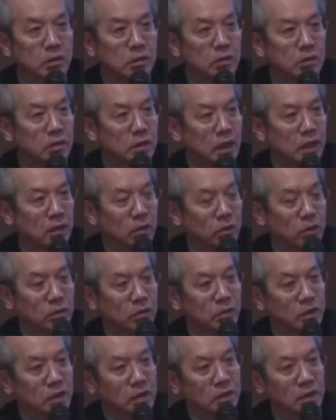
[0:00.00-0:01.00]
今回多
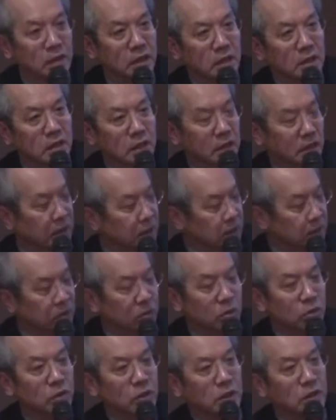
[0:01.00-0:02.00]
くの先生方
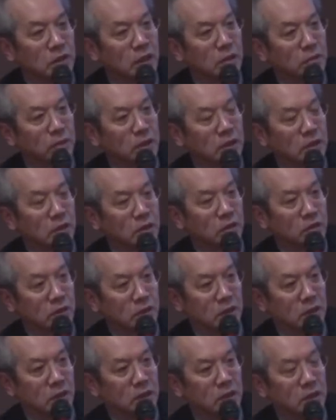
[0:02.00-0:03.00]
の講演にありましたよう
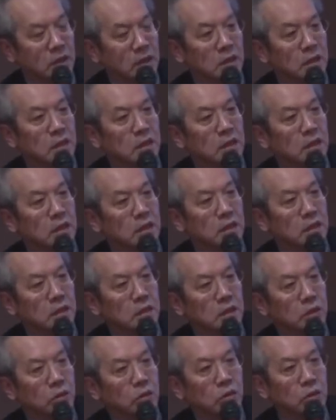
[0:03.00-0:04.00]
に、
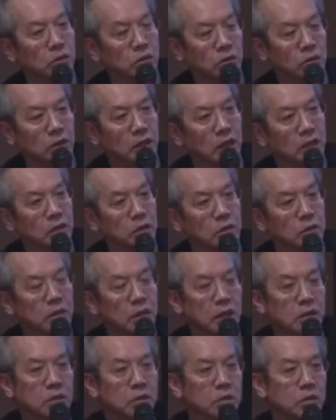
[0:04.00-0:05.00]
日本の大腸
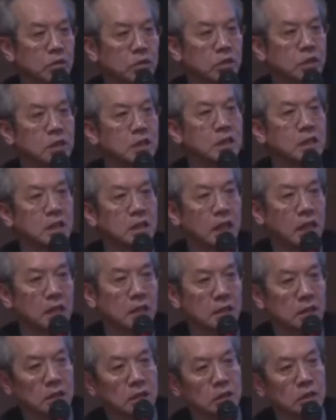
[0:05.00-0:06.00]
がんの診
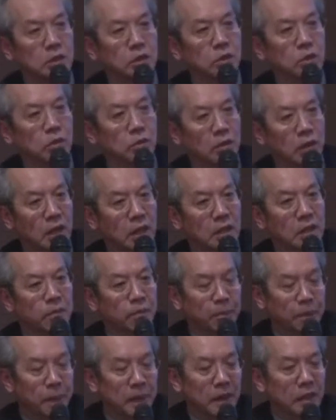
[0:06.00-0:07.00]
断治療は
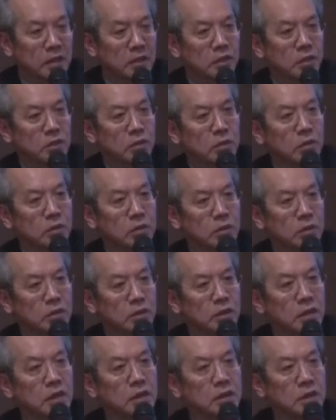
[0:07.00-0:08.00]
質
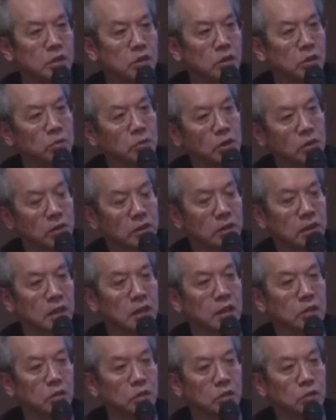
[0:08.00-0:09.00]
成績とも世
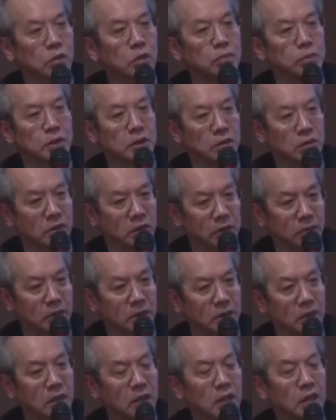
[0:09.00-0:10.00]
界のトップでござい
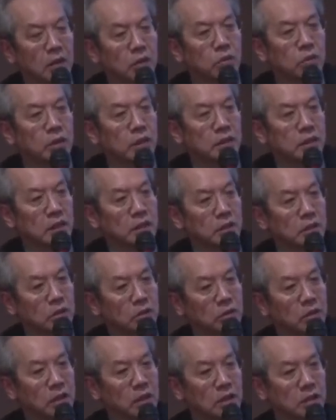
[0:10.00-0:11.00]
ます抗がん剤治
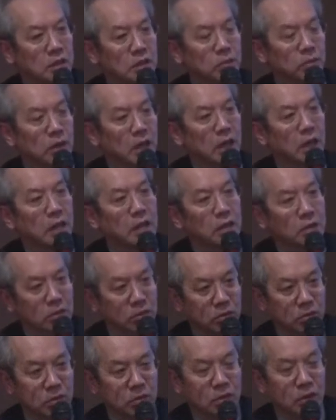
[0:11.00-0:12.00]
療に関してもあら
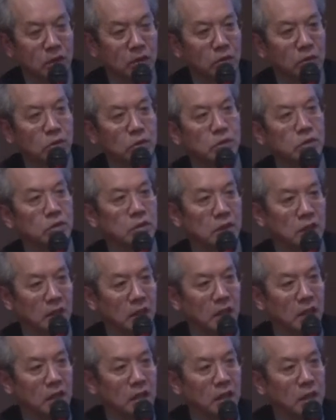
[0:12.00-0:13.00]
ゆるお薬
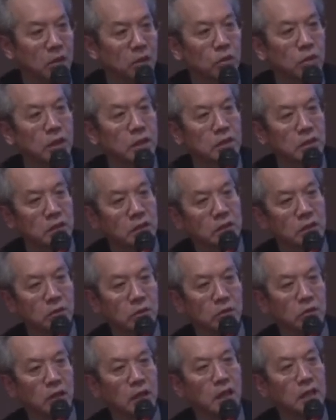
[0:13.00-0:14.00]
が保険診
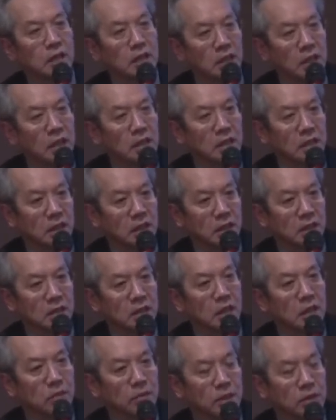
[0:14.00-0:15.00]
療の範囲内で
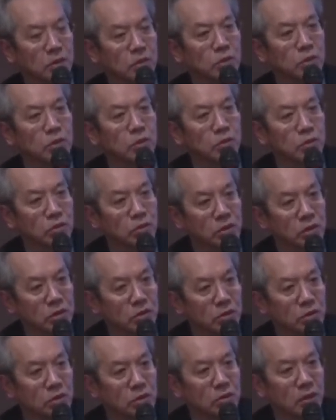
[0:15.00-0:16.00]
使えますこういう
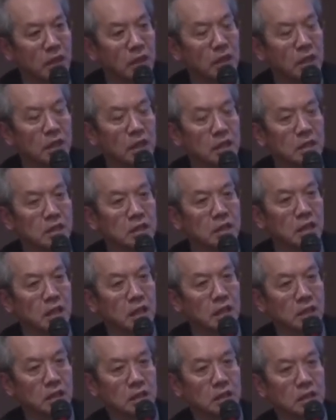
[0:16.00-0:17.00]
国は世
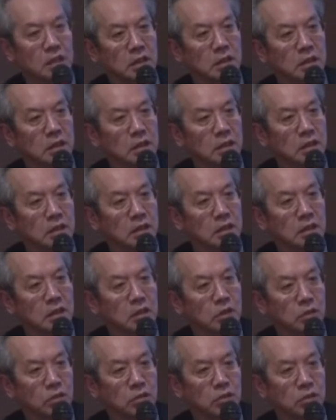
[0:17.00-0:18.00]
界
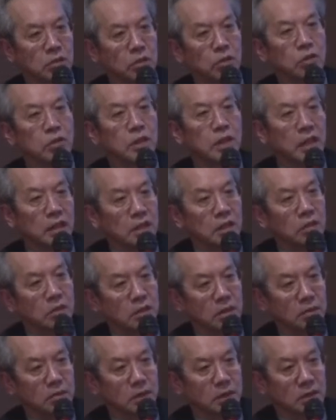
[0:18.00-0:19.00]
中日本だけで
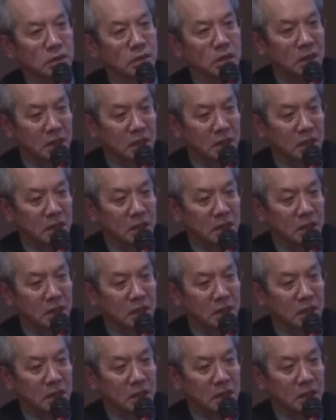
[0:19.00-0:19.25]
ございます